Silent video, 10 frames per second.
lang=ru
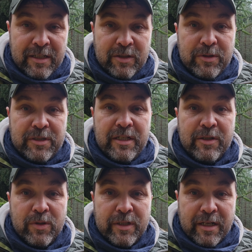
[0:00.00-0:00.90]
Но не те
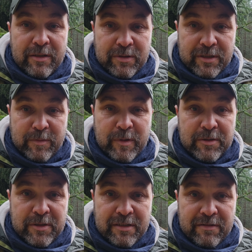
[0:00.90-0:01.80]
экологи, которые
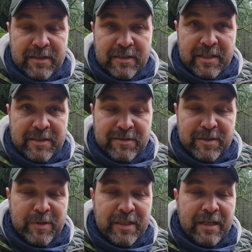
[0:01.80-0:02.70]
занимаются действительно
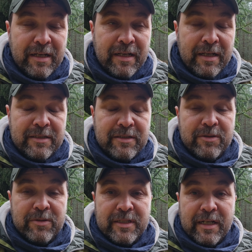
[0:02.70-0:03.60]
исследованиями на
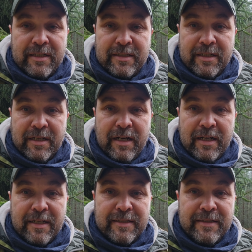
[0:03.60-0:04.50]
территории заказника,
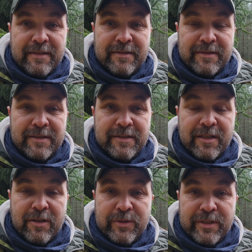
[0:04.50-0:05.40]
а какие-то, так сказать,
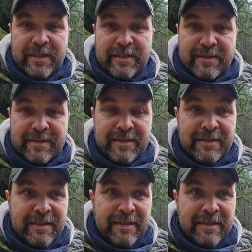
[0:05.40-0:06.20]
сторонние лица.